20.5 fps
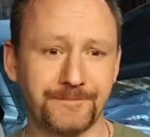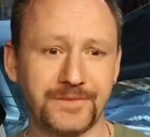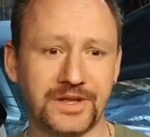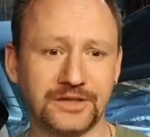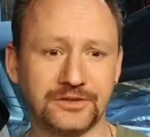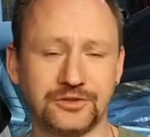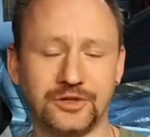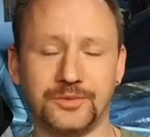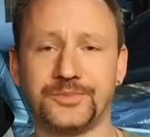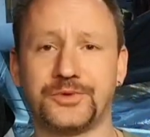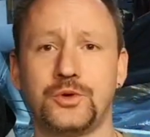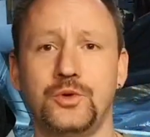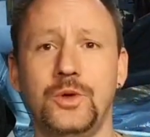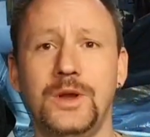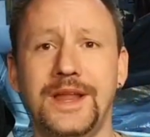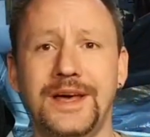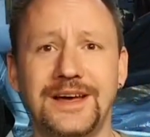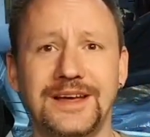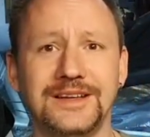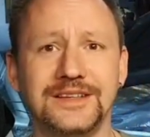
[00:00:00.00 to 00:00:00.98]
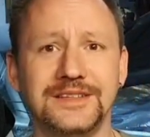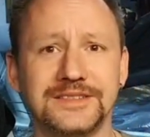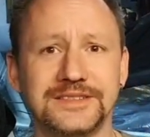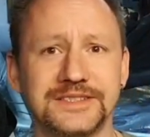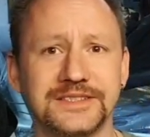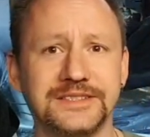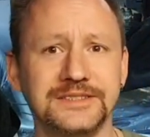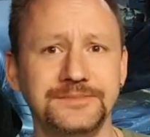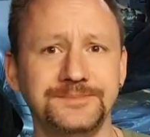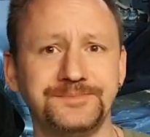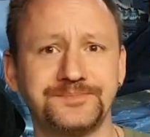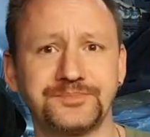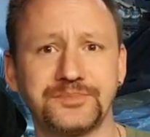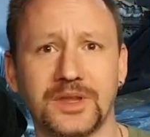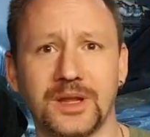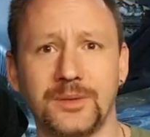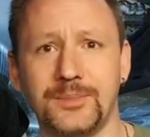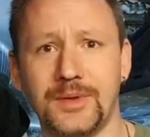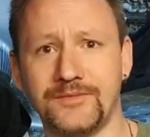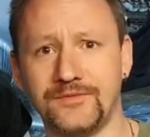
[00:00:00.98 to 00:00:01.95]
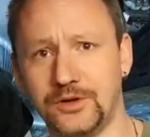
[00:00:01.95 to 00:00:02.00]
Dann kommt kühler alles drin.
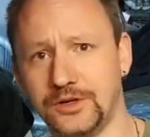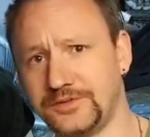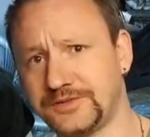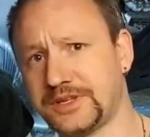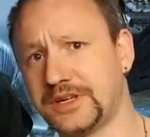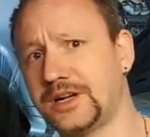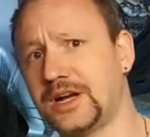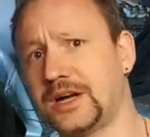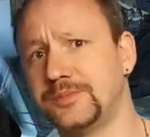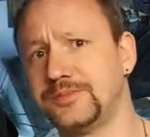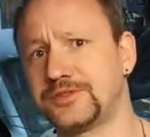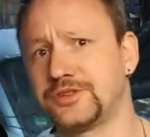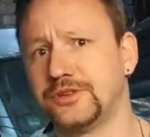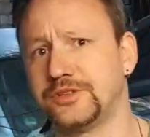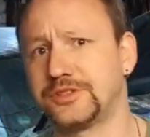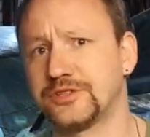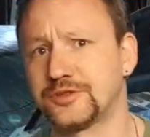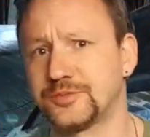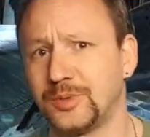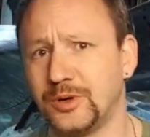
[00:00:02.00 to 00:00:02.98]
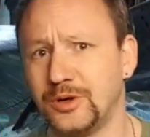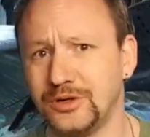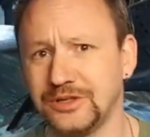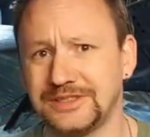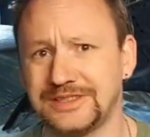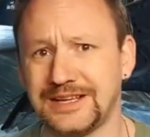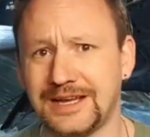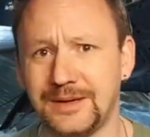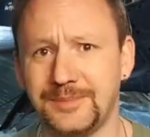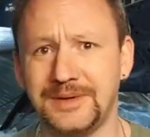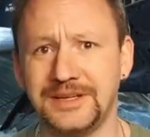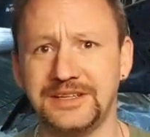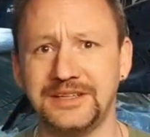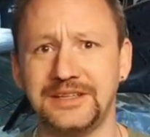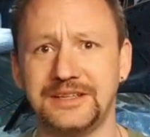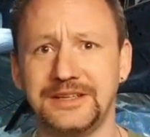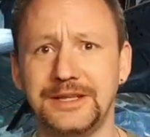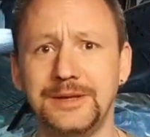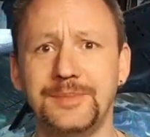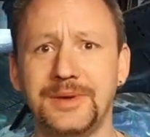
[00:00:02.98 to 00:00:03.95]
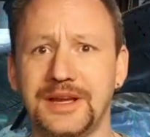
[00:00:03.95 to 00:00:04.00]
Mit dem Wolfgang habe ich heute gesprochen, da man die
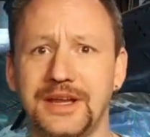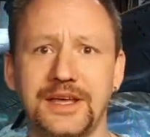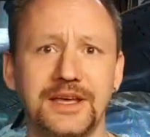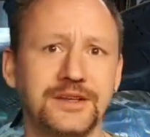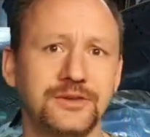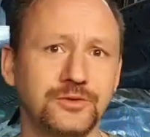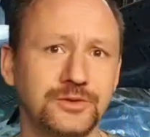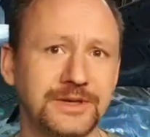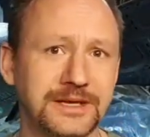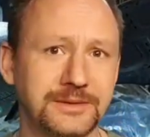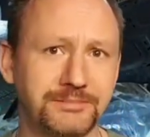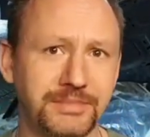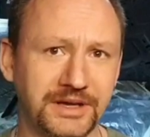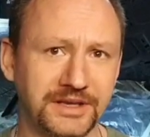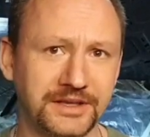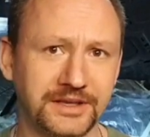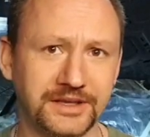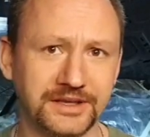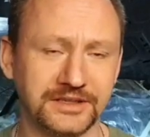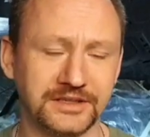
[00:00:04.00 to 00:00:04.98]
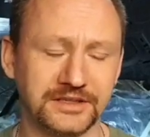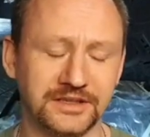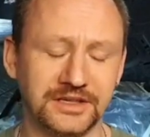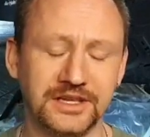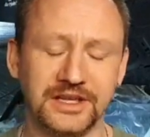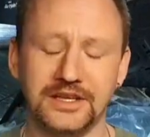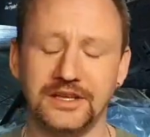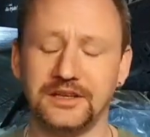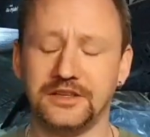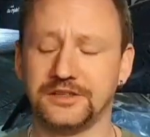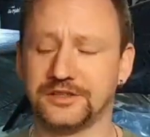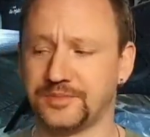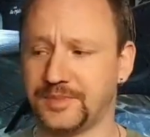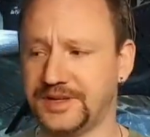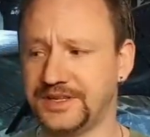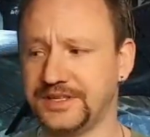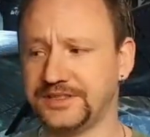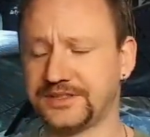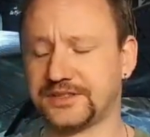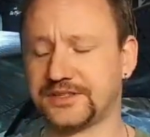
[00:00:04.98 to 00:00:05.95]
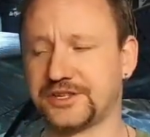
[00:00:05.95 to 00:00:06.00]
Klimaleitung nicht beikriege. Ich
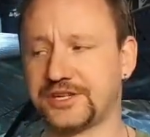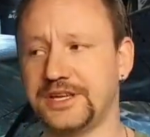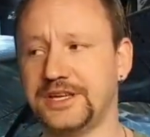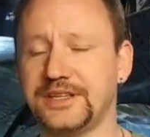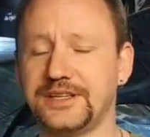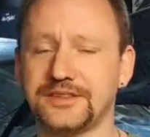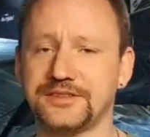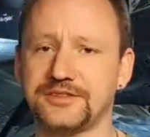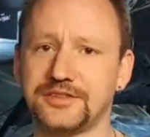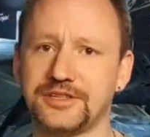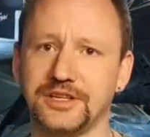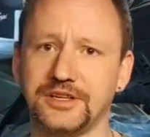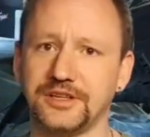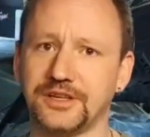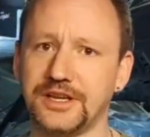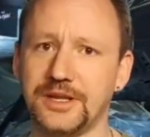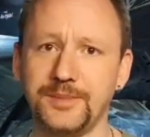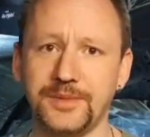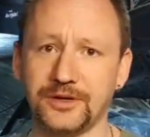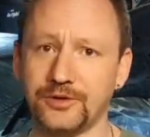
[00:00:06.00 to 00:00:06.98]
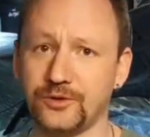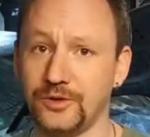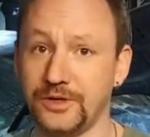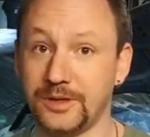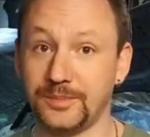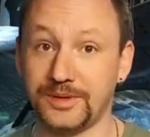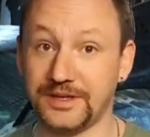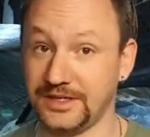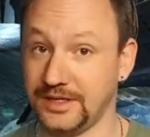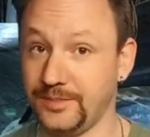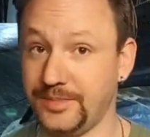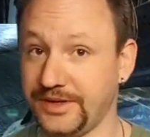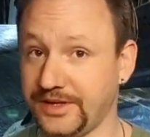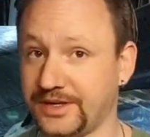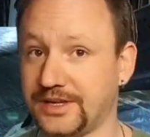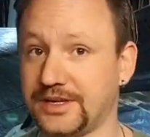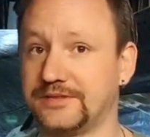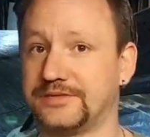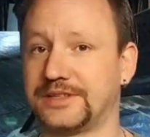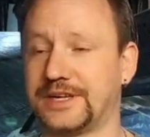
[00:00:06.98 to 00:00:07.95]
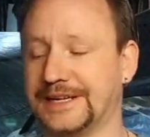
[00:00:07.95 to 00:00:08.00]
meine, es ist schön, dass ich einen Klimakühler bei eBay
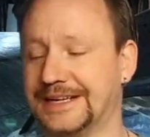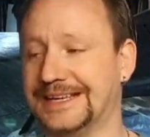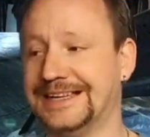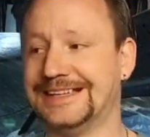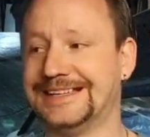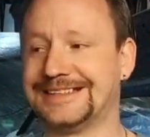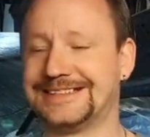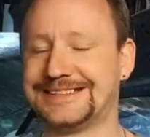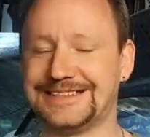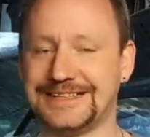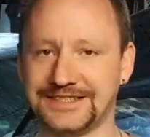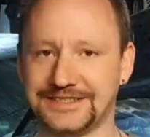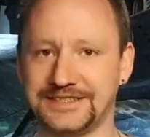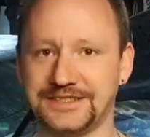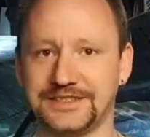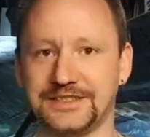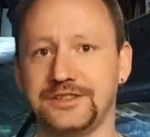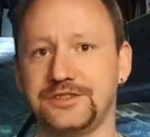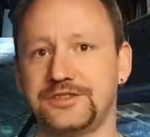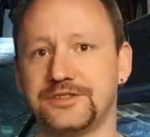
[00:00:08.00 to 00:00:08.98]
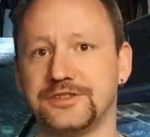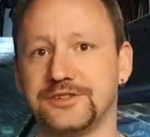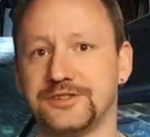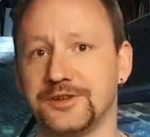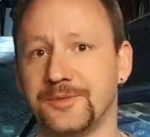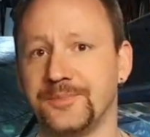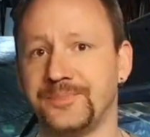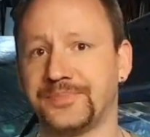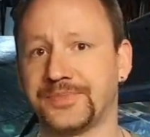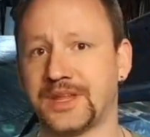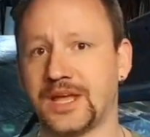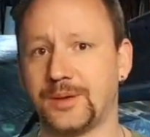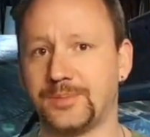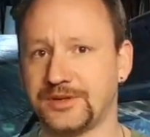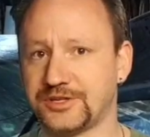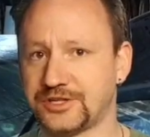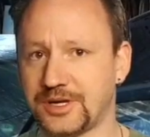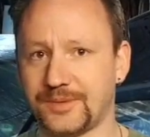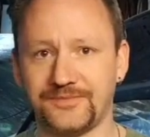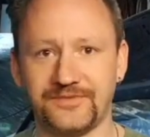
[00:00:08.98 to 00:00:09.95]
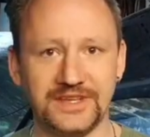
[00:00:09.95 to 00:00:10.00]
kaufen kann. Das ist richtig. Aber
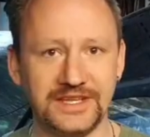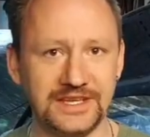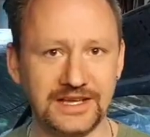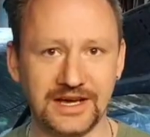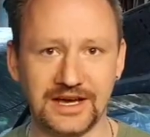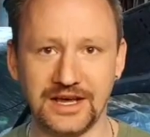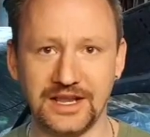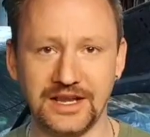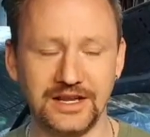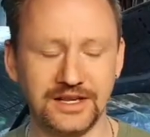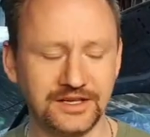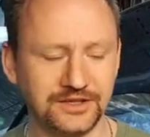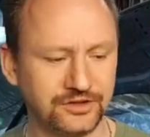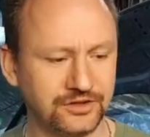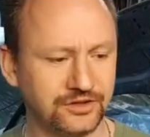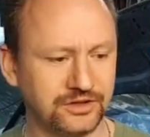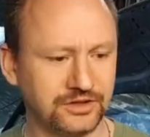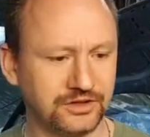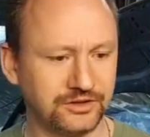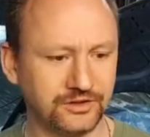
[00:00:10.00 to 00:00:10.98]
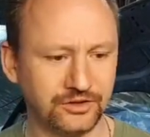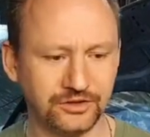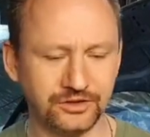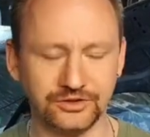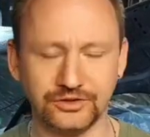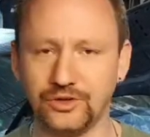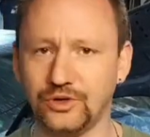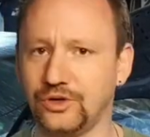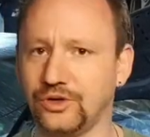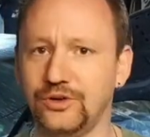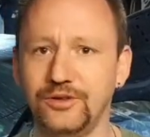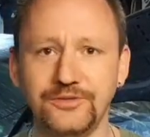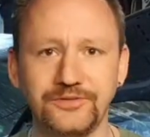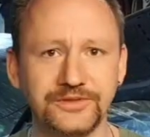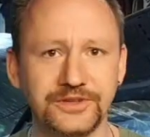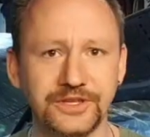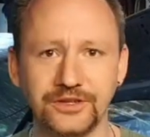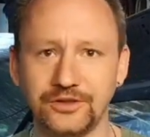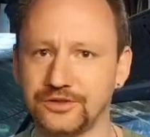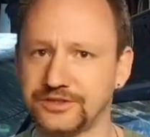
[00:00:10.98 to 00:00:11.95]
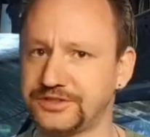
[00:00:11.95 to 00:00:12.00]
ich habe weder Halter noch, noch, noch
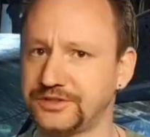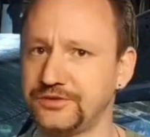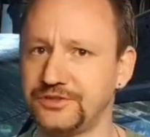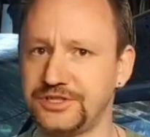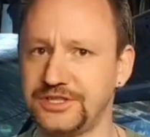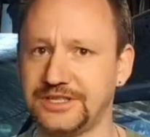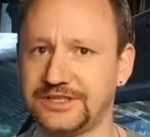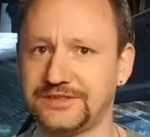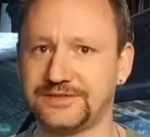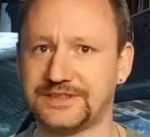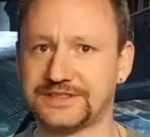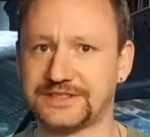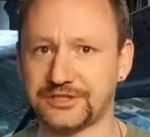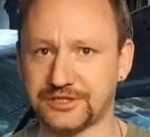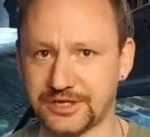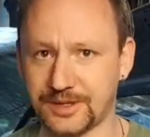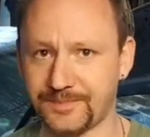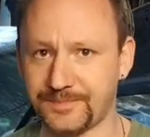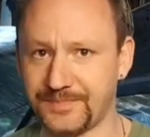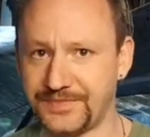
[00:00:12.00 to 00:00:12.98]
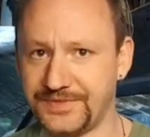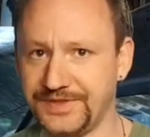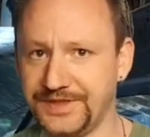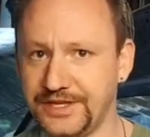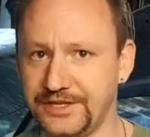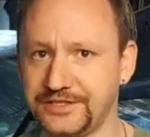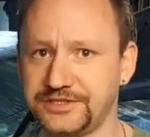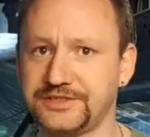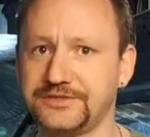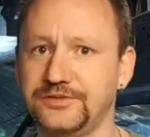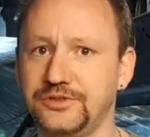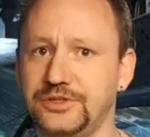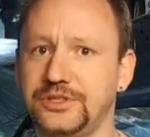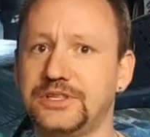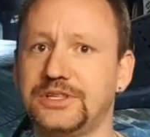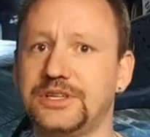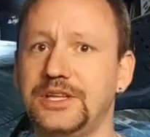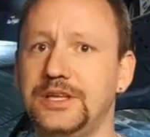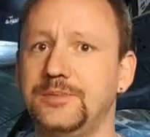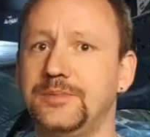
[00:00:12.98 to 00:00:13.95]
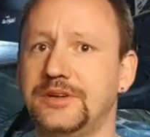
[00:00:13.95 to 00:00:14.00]
Lüfter noch sonst irgendwas. Ich habe nichts für die
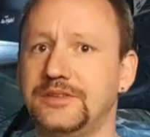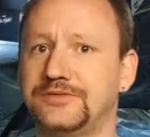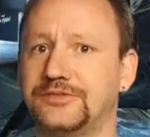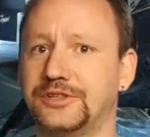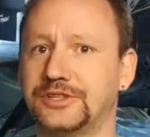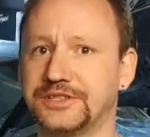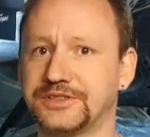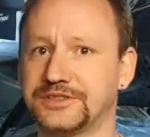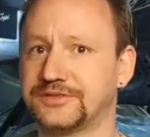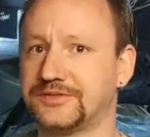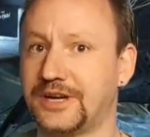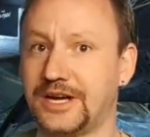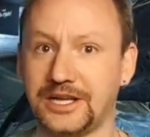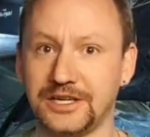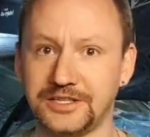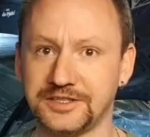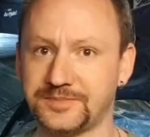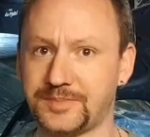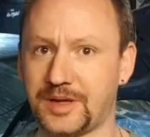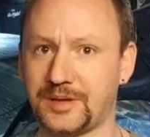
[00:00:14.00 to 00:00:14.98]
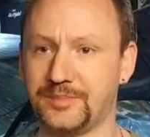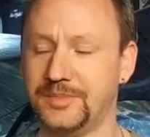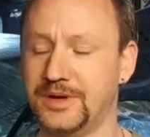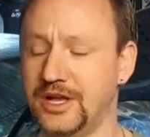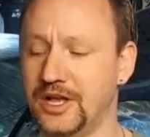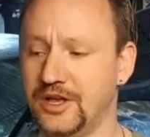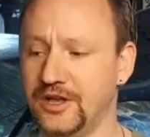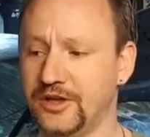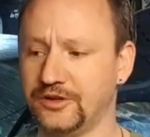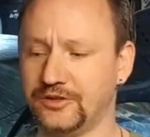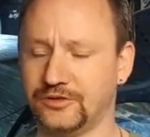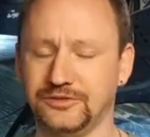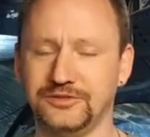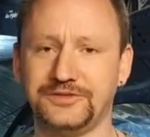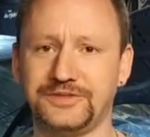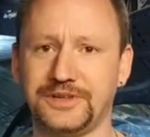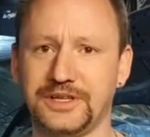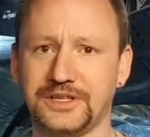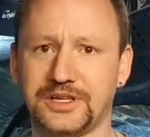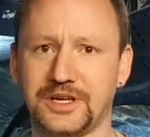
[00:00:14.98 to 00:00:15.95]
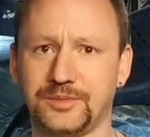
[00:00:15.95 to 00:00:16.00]
Klima vorne. Es war alles beim
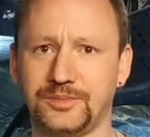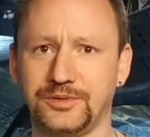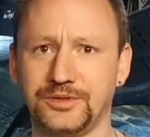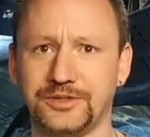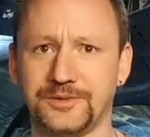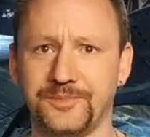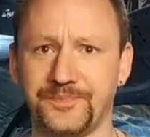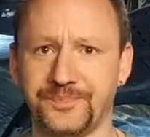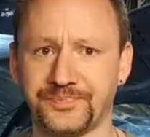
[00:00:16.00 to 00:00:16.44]
Unfall kaputt.